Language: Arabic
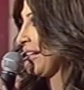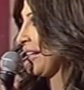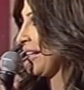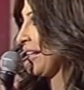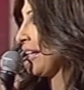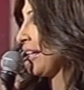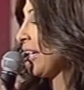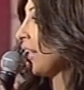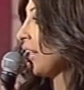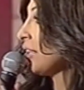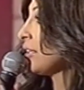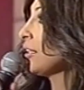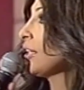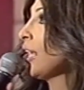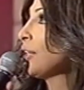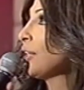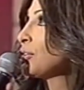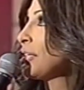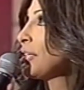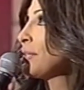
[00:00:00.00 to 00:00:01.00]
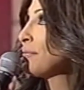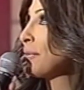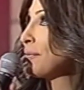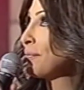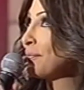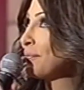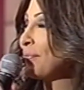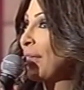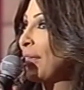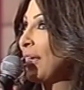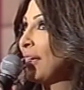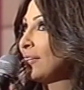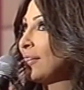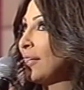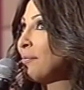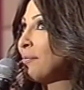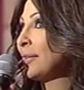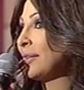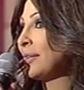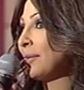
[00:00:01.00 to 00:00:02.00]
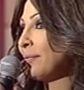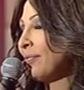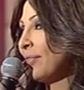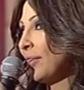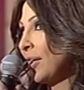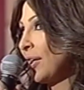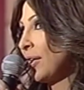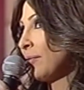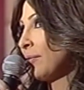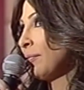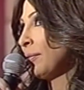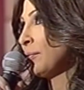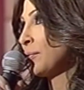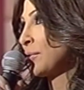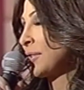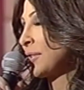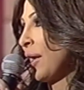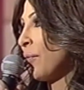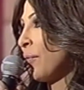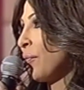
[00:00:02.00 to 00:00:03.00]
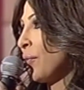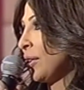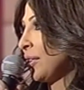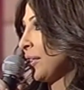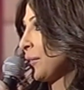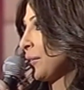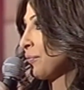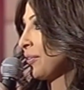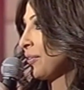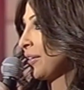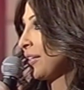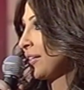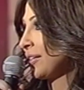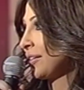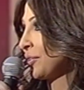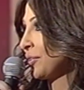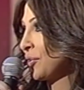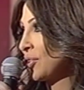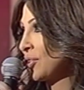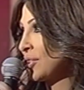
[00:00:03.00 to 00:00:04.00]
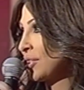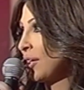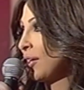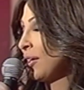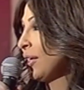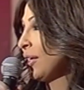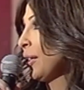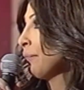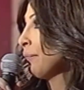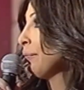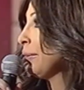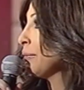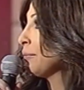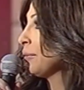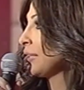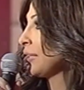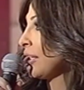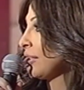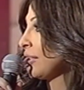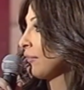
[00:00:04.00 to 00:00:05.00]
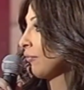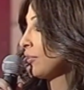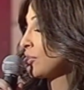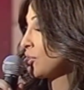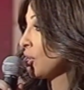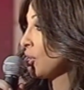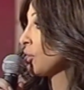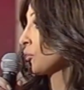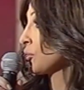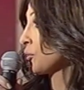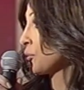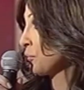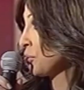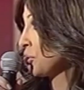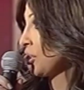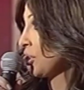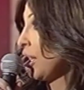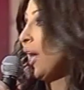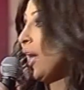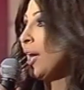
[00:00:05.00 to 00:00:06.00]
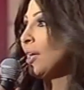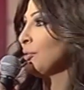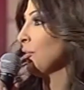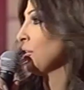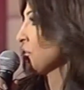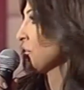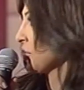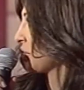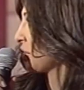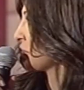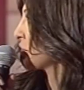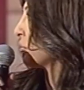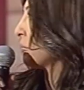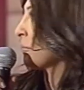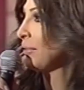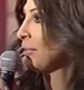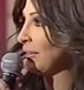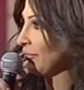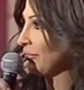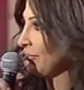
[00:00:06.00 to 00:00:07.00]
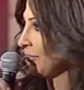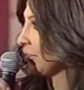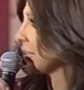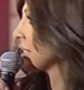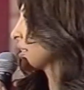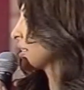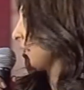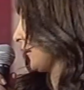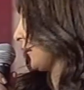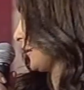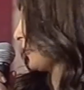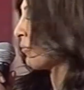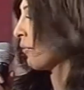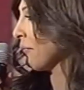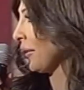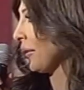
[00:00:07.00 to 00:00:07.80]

الجمال ايه انا آه. لانه دائما آه. دائما بفكر بالمستقبل يعني بفكر انه اذا بحب اتعرف على شخص ومش لحاله عشرته ما بعرف قد سنه